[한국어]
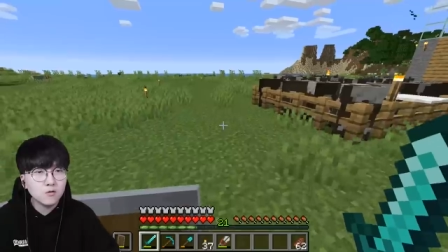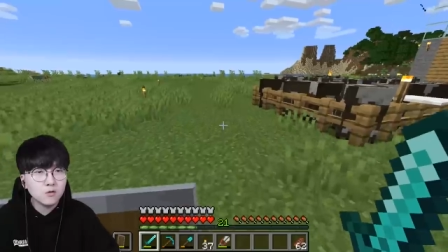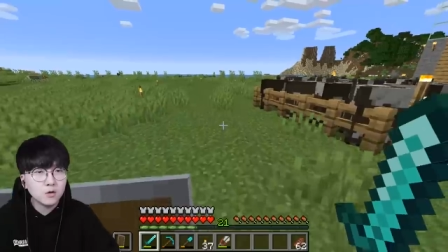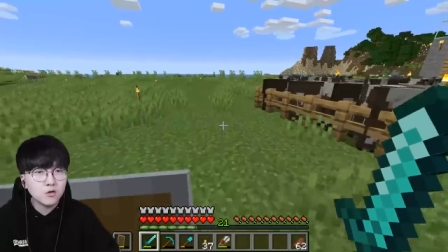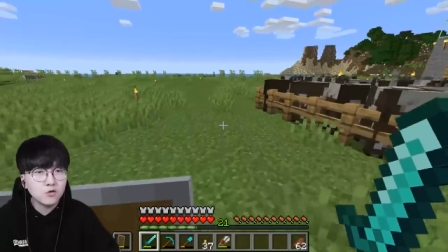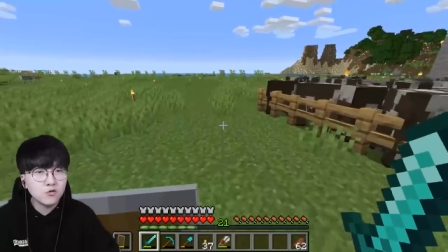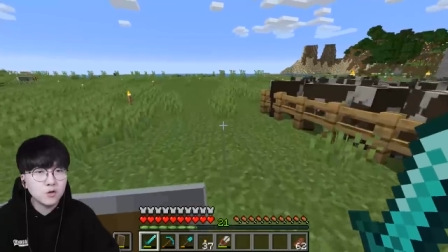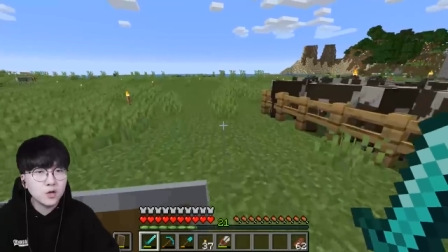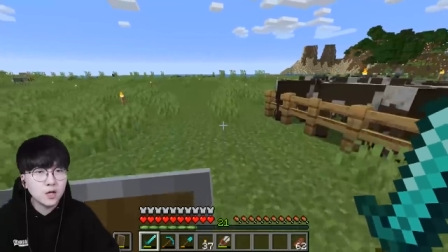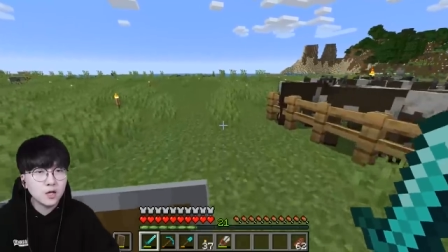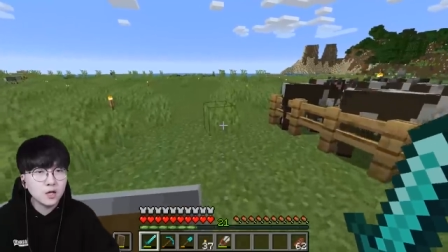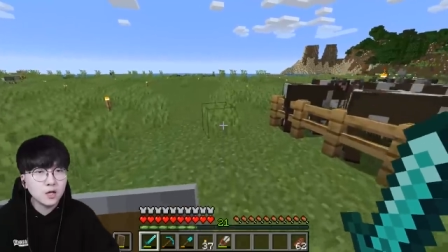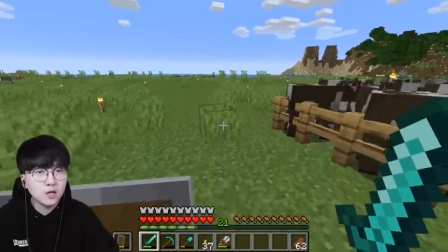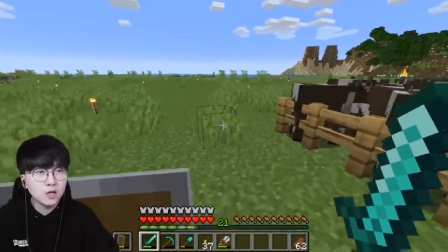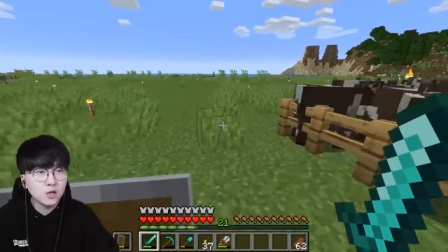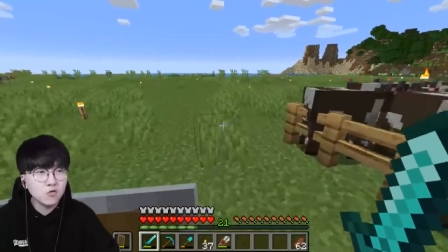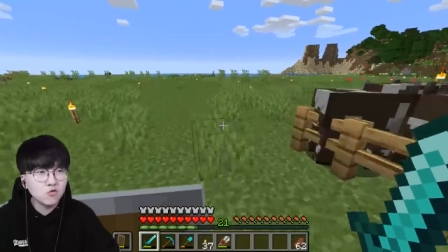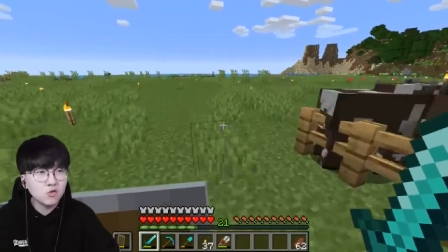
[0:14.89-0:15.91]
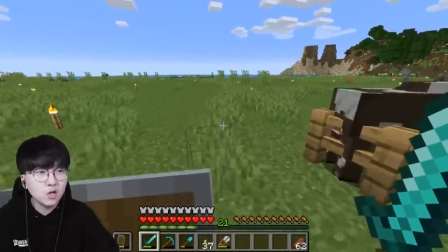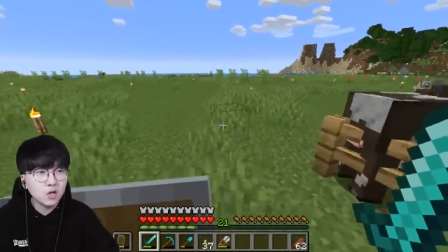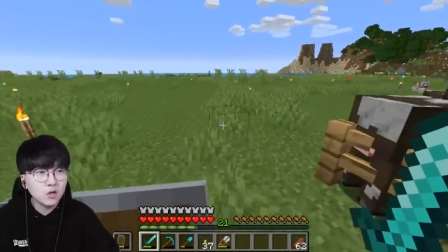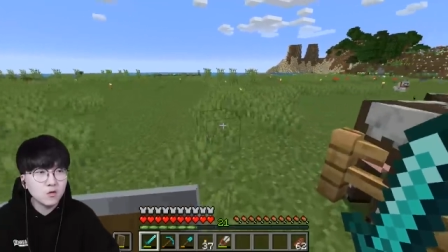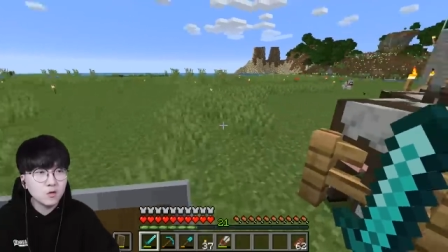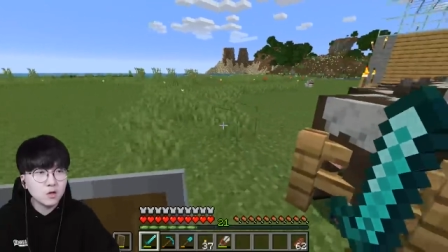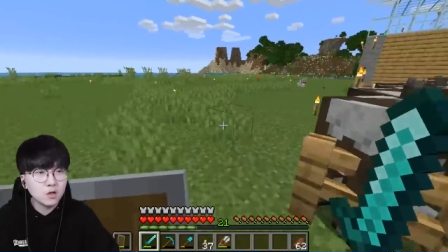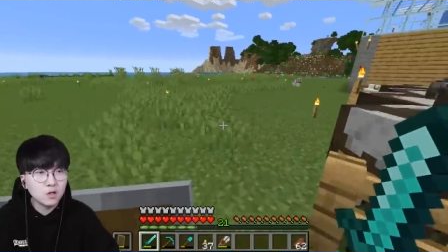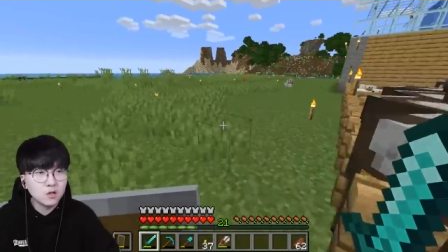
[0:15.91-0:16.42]
우리 휴댕이
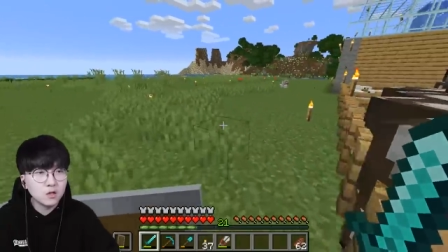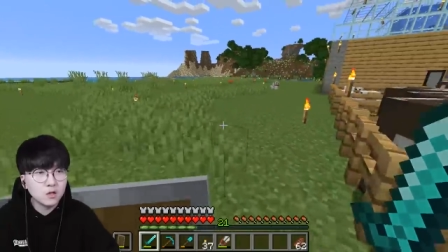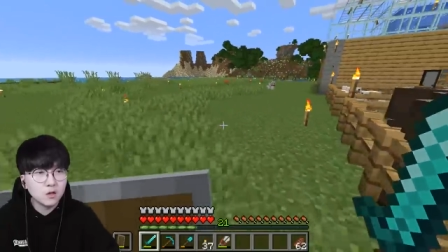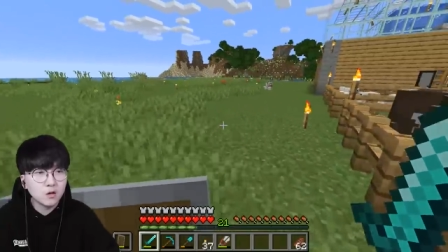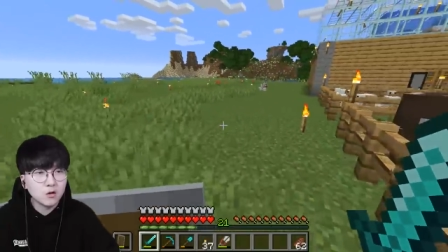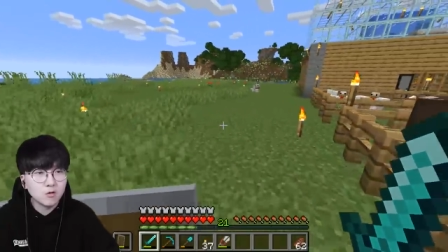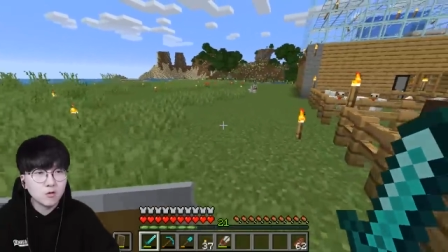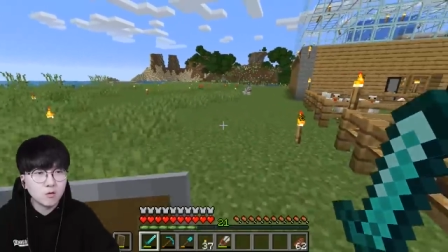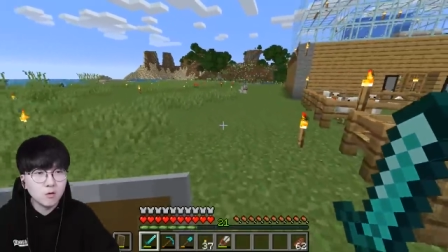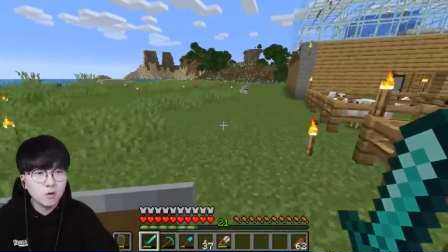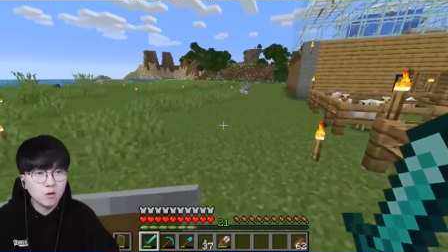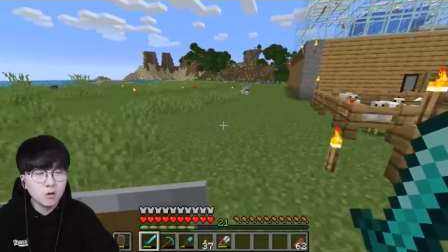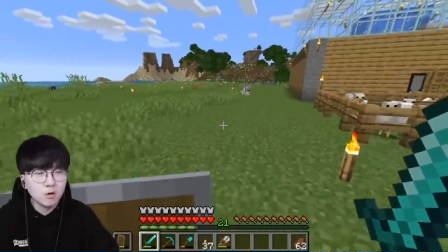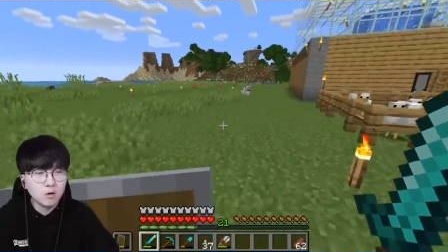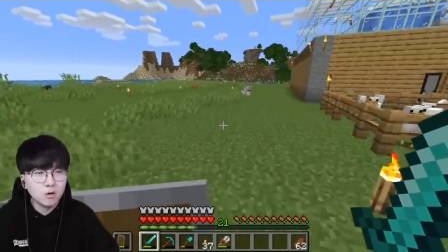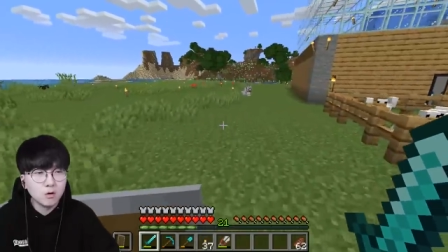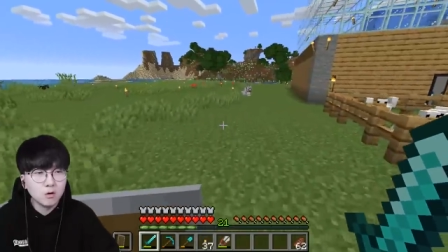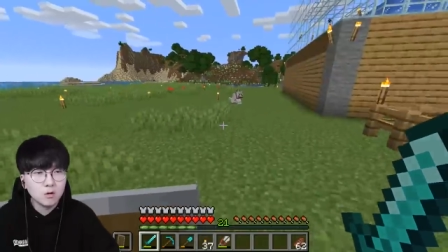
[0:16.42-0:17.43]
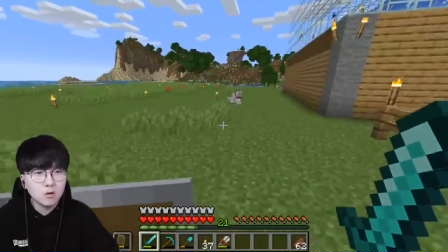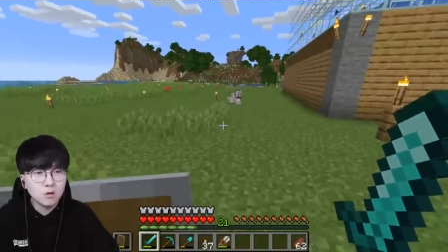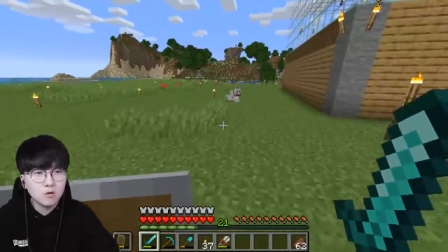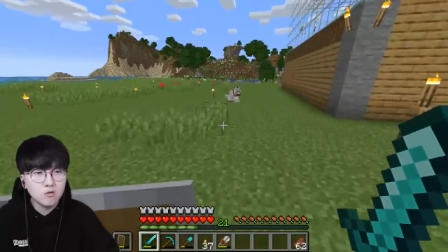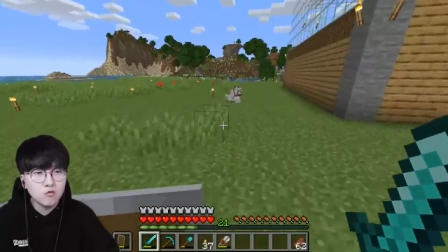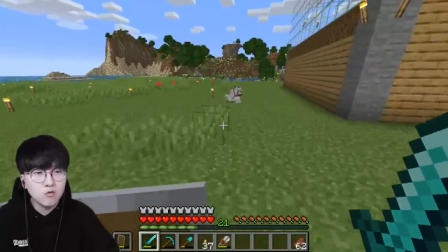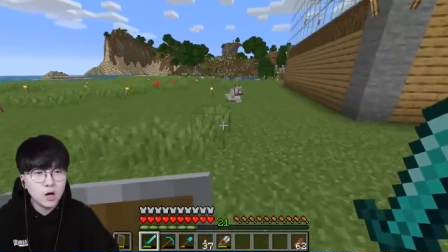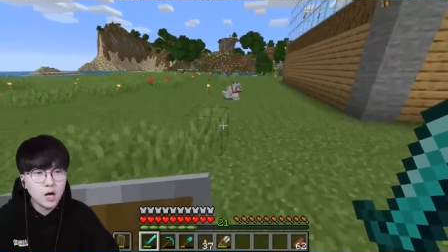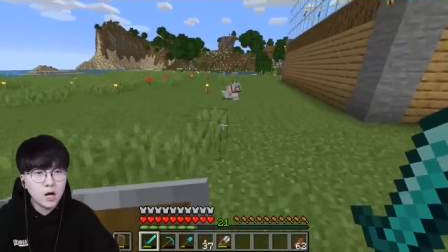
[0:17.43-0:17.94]
휴댕이도 길들였고
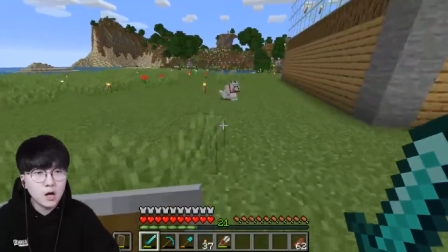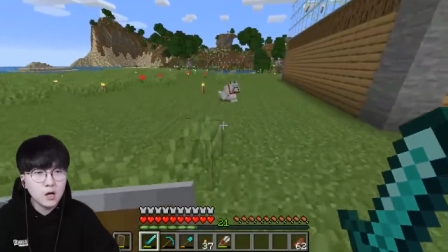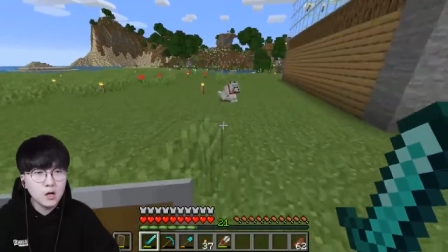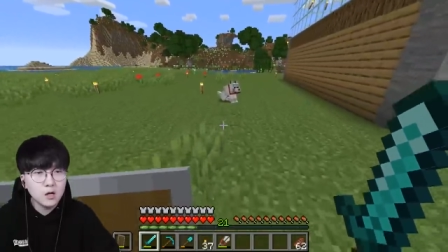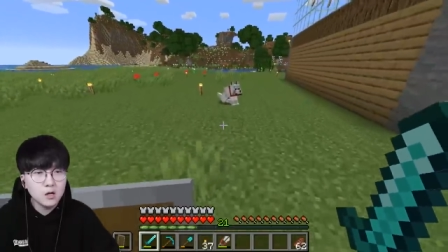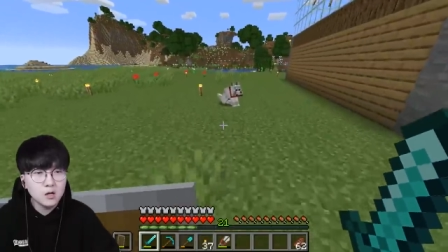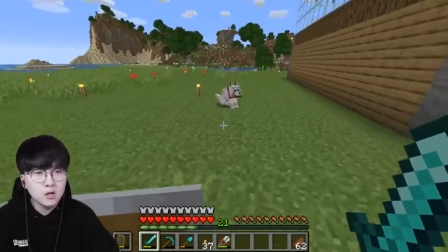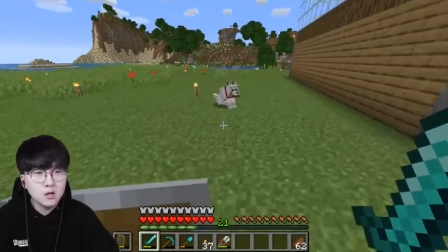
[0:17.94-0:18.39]
일로와